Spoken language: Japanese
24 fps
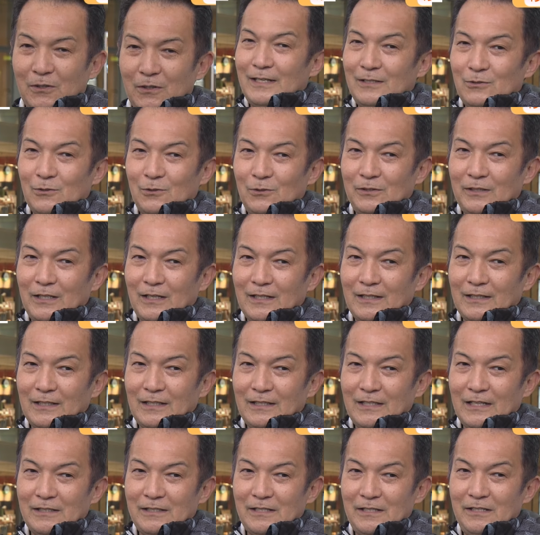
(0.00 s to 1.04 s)
そういった方
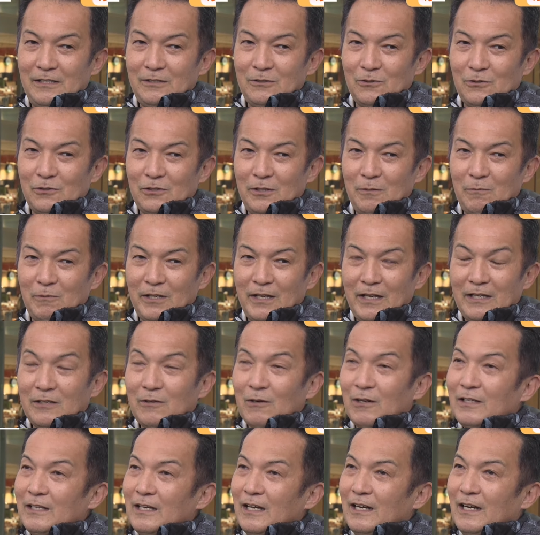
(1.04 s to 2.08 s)
たちに少しでも元気を
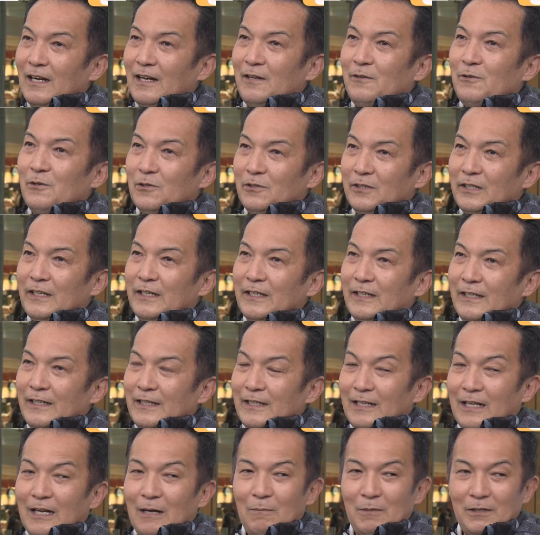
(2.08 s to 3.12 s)
与えられるように
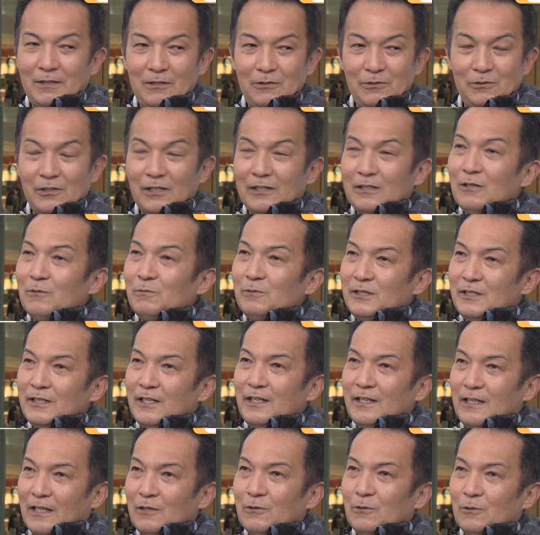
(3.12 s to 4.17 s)
頑張っている姿を見せれ
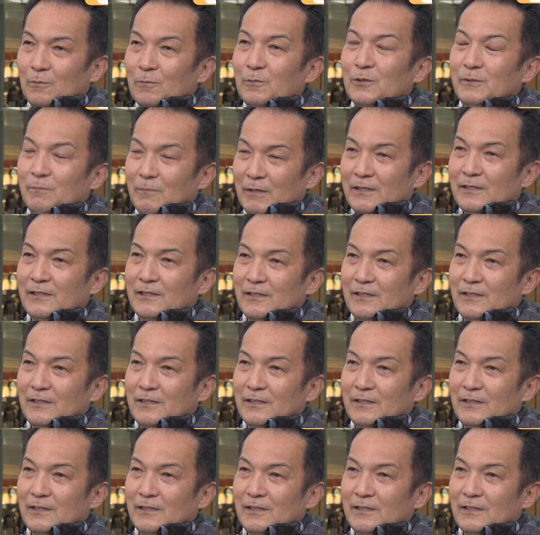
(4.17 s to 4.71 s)
たと思います。